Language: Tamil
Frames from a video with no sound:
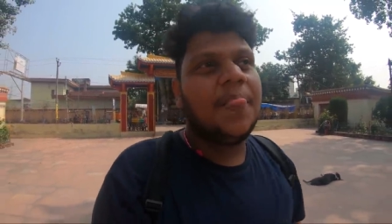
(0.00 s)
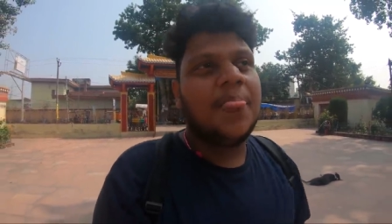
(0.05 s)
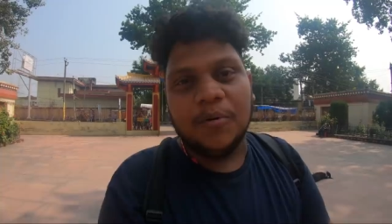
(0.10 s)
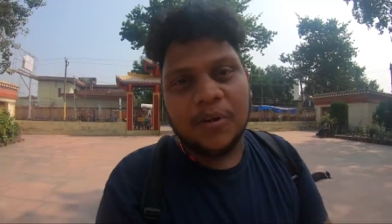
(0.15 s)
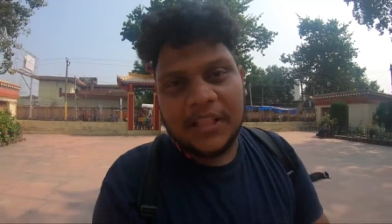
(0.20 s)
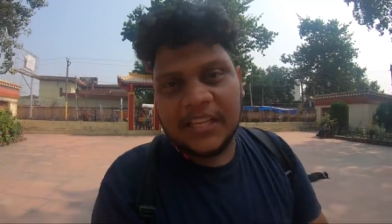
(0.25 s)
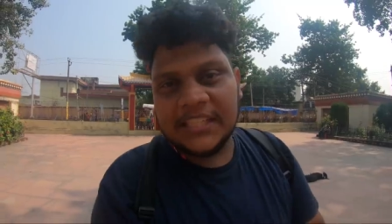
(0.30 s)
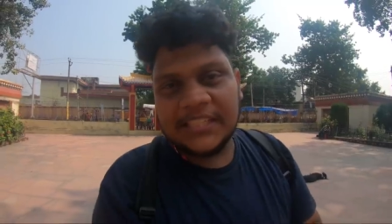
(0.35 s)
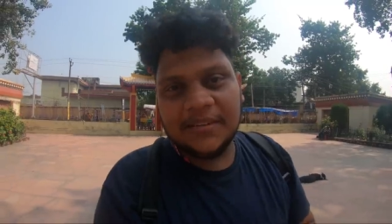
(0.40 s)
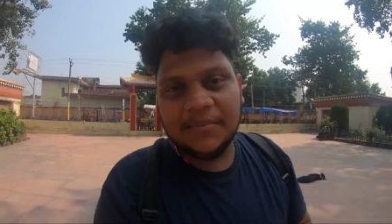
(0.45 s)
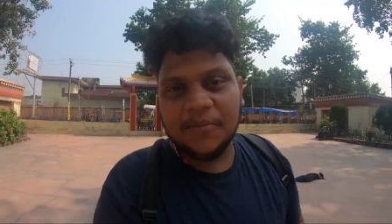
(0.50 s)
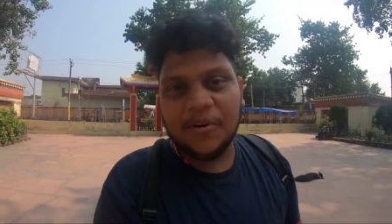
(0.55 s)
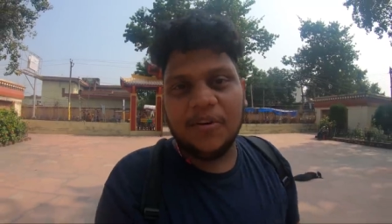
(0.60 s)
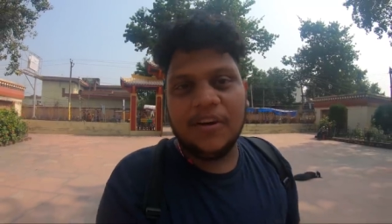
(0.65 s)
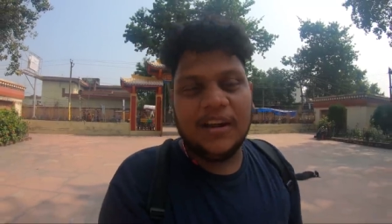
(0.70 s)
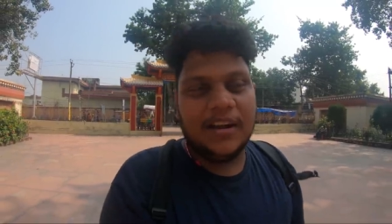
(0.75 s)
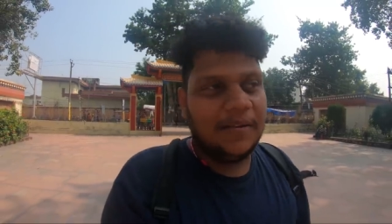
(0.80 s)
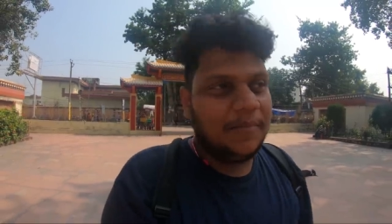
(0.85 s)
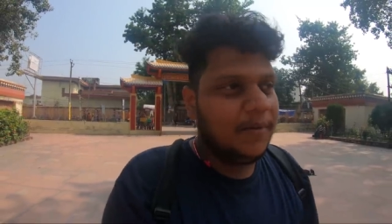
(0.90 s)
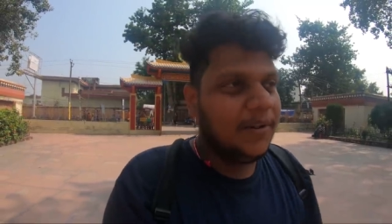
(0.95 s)
புத்திசம்
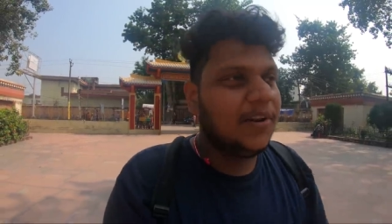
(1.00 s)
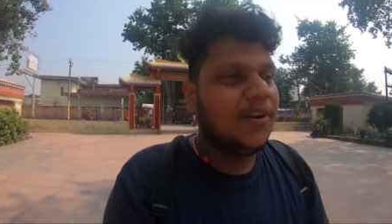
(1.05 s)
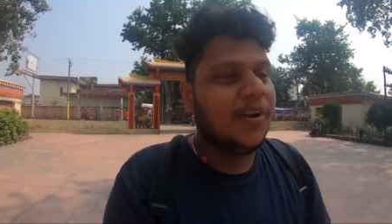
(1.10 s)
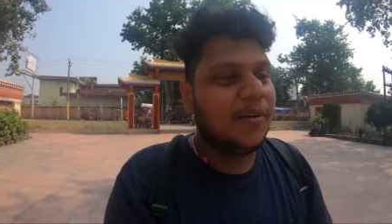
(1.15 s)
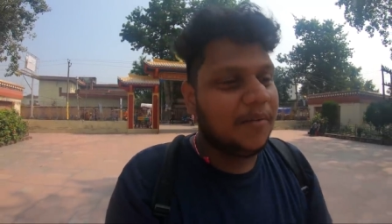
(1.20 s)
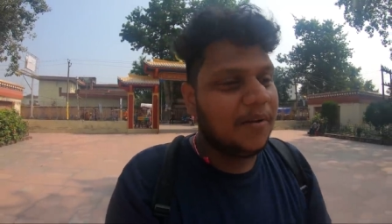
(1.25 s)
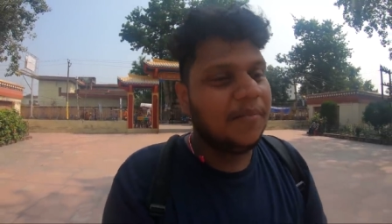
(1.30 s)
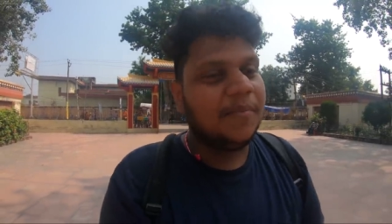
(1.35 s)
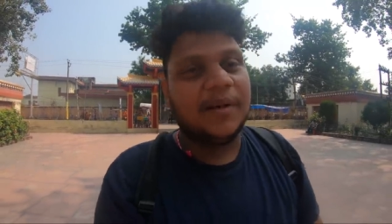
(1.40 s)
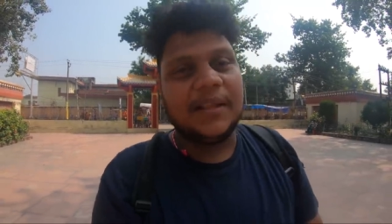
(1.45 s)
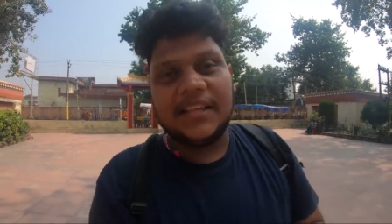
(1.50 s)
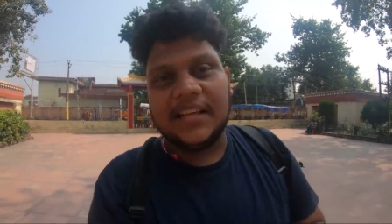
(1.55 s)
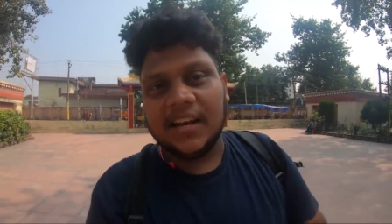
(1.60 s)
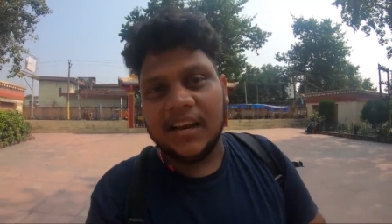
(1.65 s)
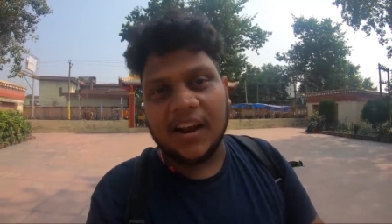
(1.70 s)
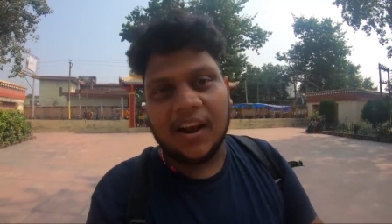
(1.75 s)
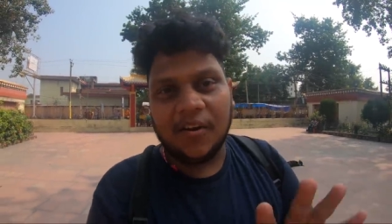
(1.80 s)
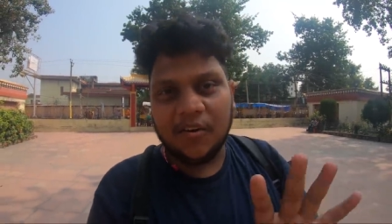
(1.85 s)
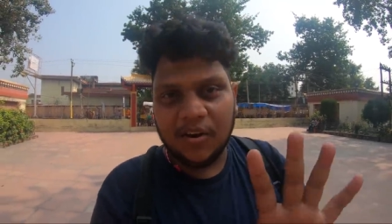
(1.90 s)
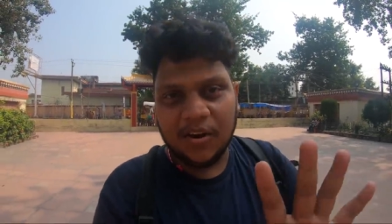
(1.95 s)
கோயில் எப்படி இருக்கும் அப்படின்னு
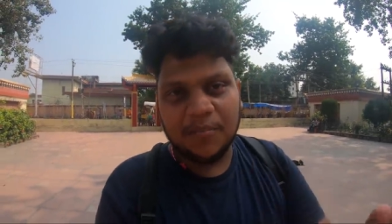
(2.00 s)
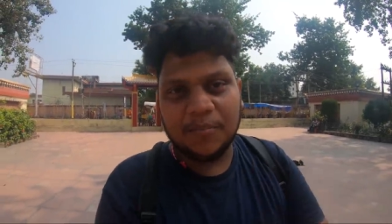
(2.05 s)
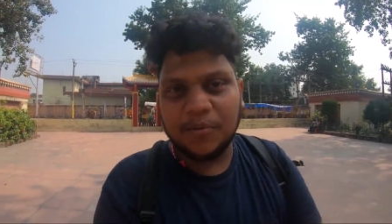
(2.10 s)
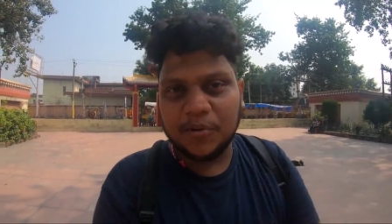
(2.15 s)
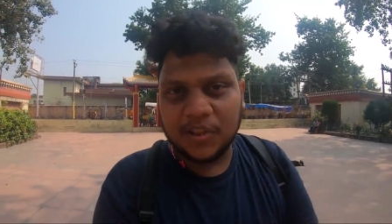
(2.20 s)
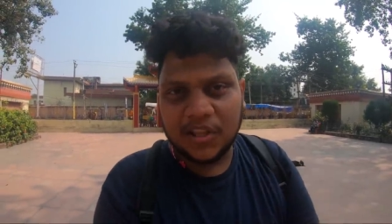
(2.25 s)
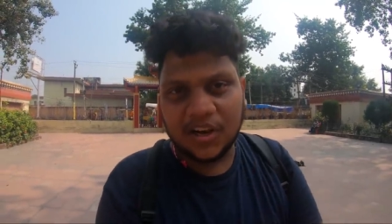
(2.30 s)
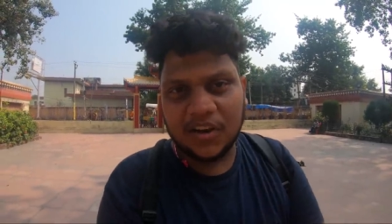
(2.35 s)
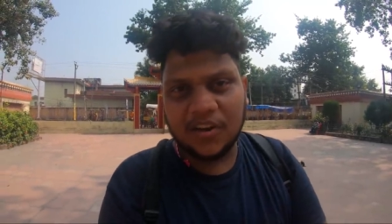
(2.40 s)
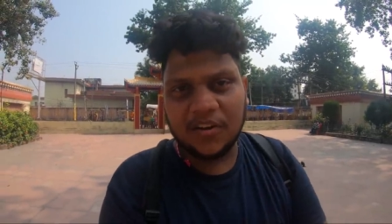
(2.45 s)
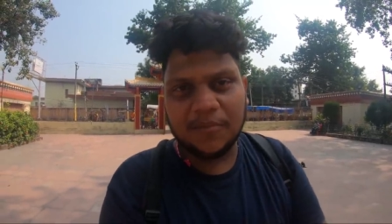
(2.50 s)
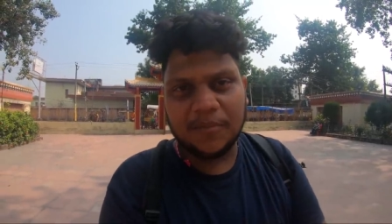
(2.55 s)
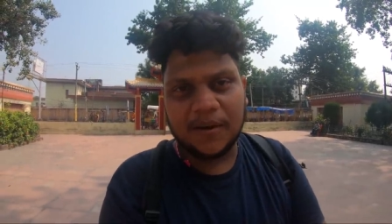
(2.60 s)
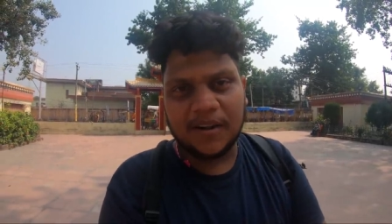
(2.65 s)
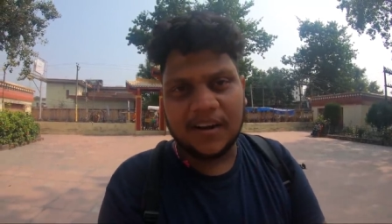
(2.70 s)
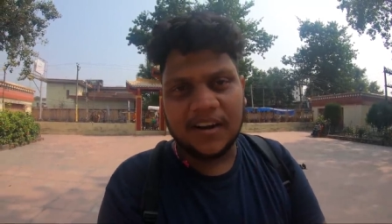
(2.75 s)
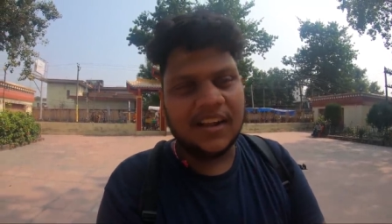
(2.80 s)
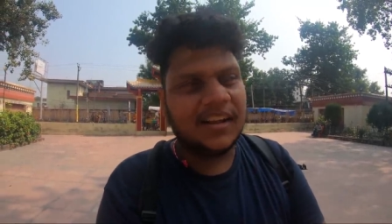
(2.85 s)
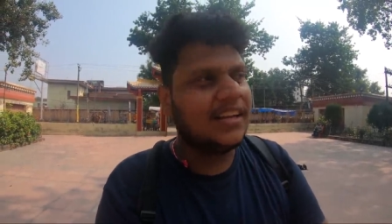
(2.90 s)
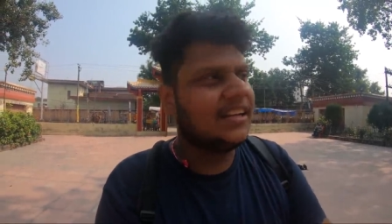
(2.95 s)
பார்த்தீங்கன்னா நடுவில் புத்தர்
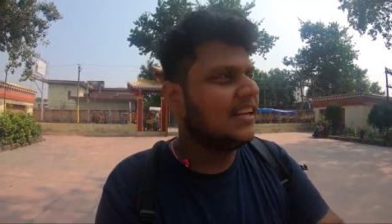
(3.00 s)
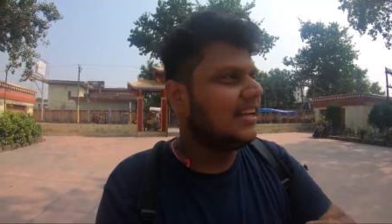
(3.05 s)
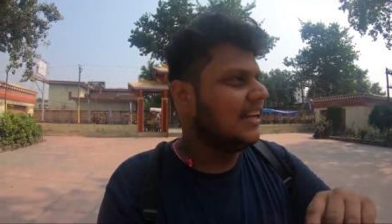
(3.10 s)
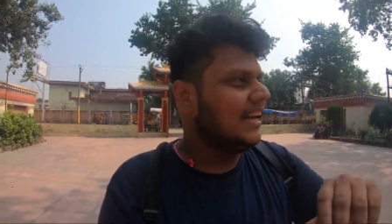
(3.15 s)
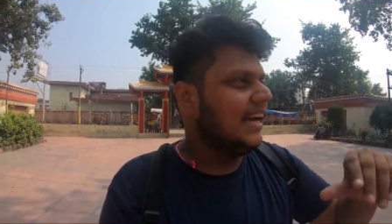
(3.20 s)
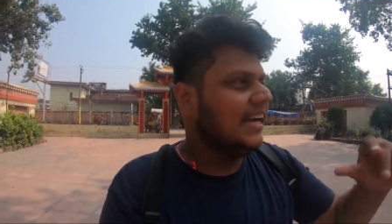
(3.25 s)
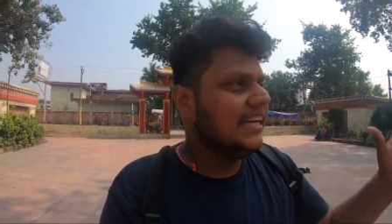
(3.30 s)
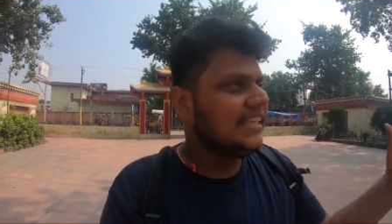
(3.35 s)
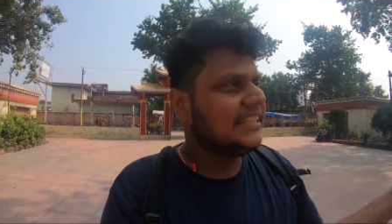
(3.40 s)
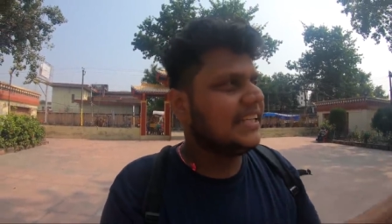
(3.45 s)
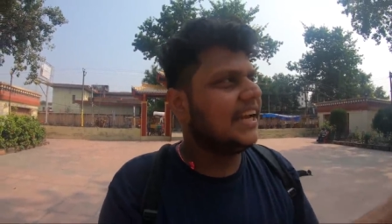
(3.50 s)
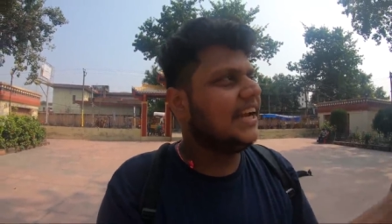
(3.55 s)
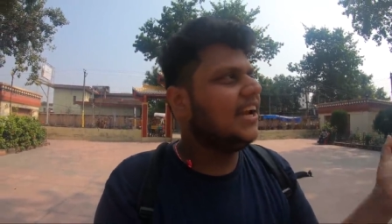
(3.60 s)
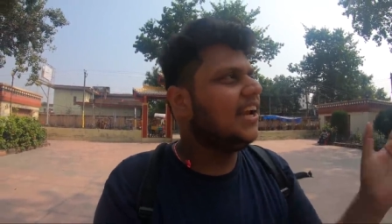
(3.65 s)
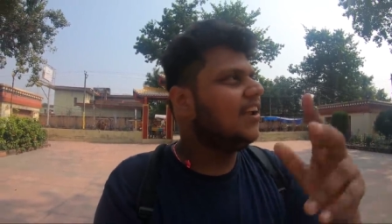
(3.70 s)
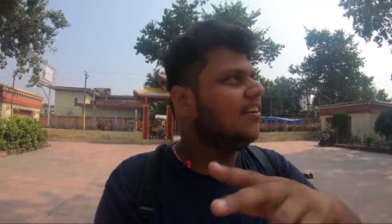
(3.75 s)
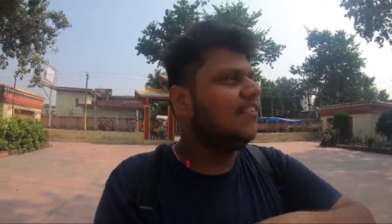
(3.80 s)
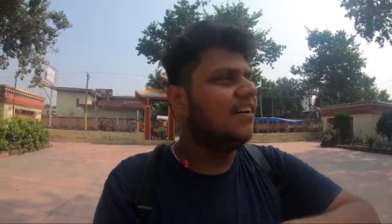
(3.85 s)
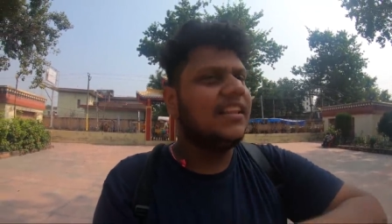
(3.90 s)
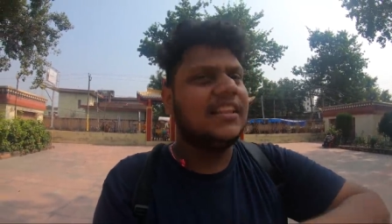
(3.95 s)
இருப்பார் ரெண்டு
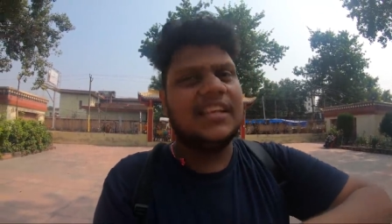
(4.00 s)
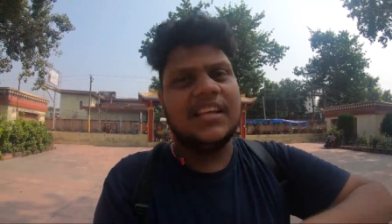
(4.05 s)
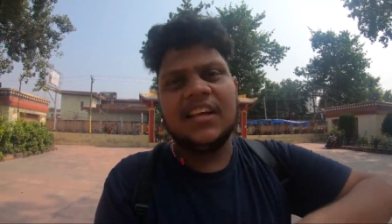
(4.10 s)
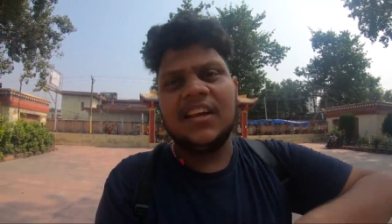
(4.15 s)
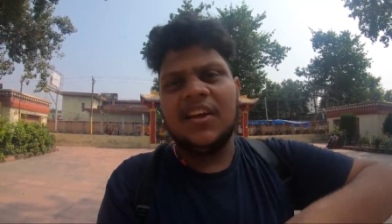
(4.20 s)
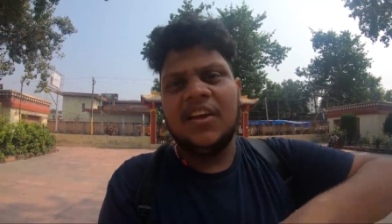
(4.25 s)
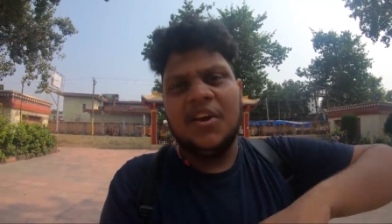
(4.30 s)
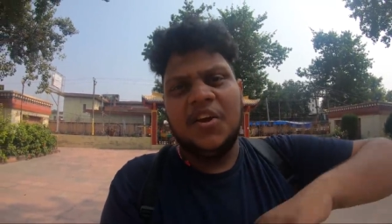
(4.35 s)
சைட்லேயும் வந்து